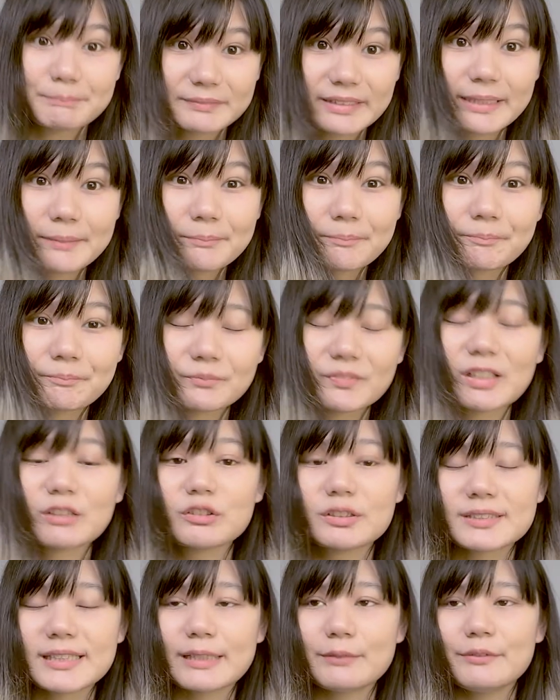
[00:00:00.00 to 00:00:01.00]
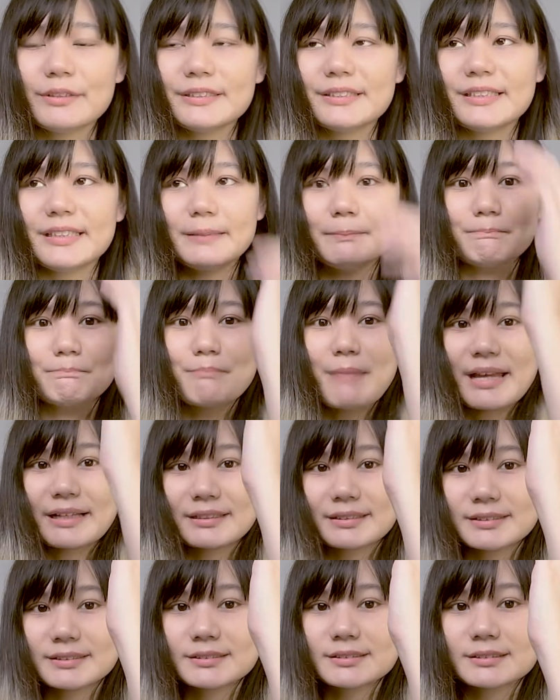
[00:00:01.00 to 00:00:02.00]
เต็มๆเราจะใช้วิธีแบ่ง
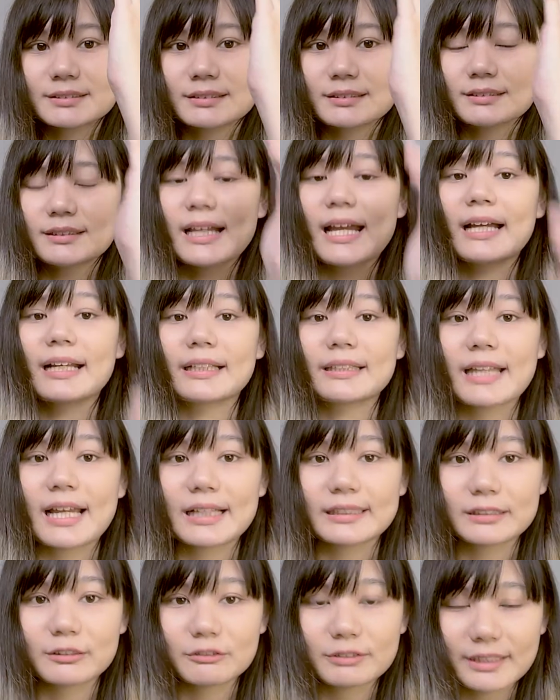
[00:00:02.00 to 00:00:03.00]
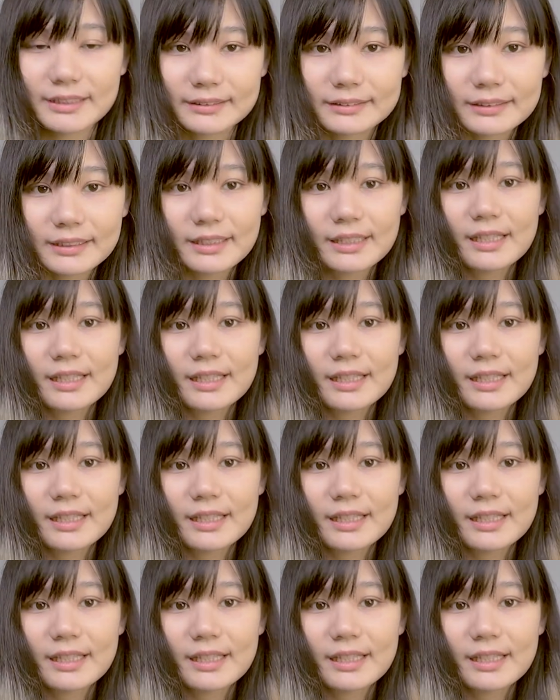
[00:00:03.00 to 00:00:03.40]
ครึ่งหน้ากระดาษเท่านั้น